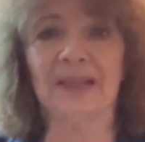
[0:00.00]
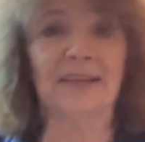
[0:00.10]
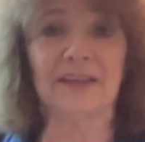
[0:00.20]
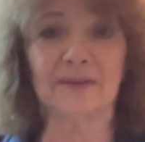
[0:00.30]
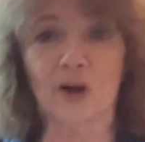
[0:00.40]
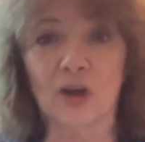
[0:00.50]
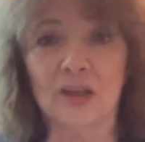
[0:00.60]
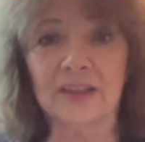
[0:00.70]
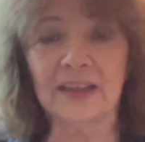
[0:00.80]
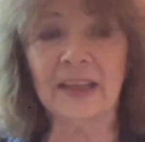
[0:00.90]
tante
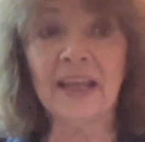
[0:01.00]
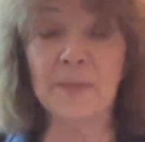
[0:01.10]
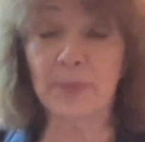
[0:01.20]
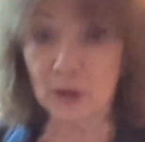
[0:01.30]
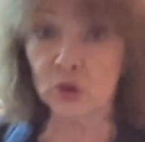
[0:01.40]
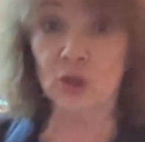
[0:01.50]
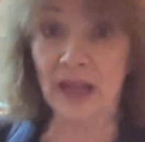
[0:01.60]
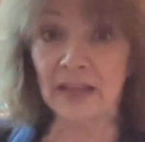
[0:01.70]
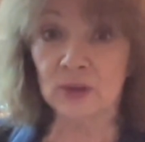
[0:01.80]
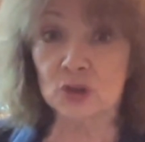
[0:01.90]
volte e poi
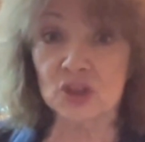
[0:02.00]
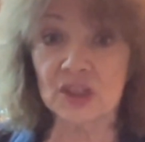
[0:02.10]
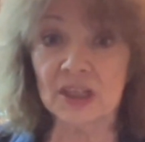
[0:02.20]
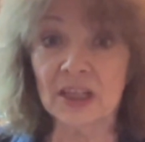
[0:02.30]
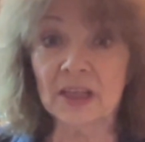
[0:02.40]
tornandoci